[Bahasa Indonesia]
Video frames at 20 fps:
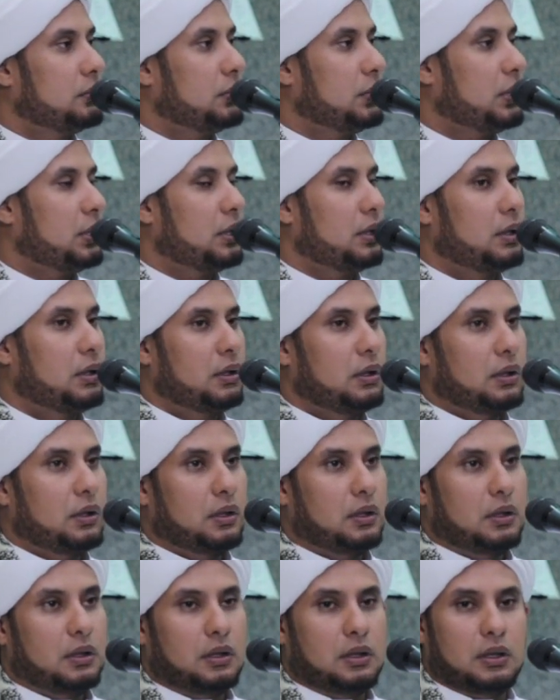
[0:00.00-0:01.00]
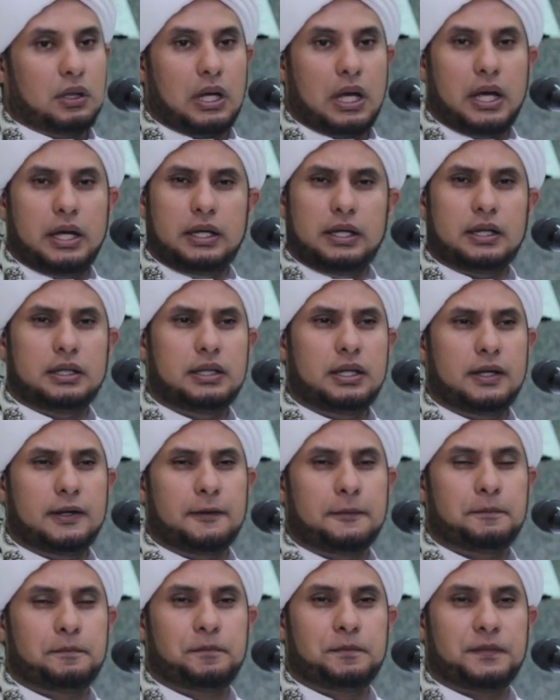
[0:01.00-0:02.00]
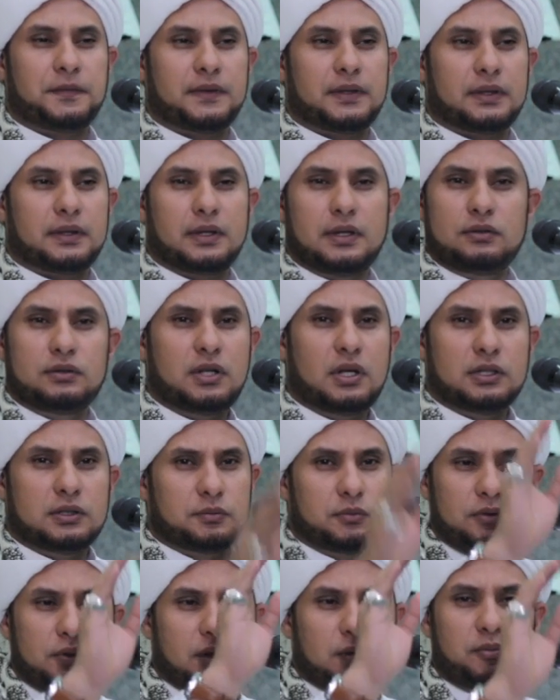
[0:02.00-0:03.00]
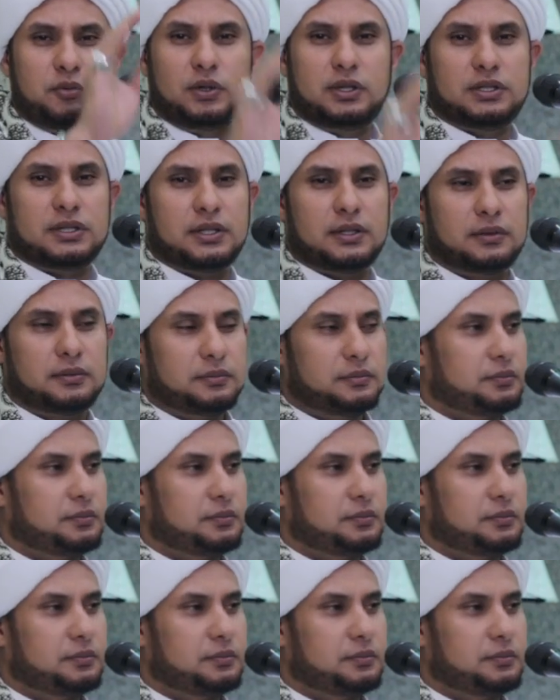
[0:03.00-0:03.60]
Ya. Akhirnya, ya sudah 10 ribu aja.